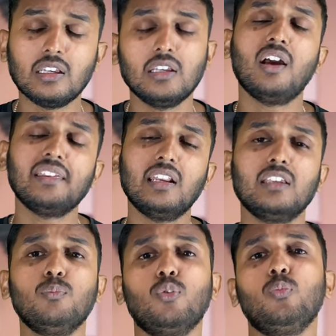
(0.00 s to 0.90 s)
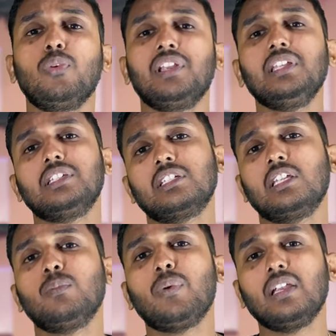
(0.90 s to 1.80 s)
ஸோ அதெல்லாம் இம்ப்ரூவ் பண்ணி
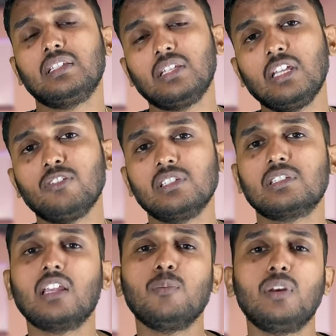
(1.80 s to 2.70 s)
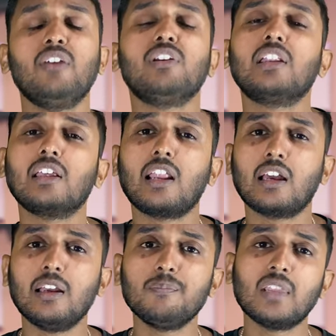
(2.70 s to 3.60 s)
சிக்ஸ்டீன் பாயிண்ட் த்ரீ வந்து ஸ்டேபிளாக விட்டுருக்காங்க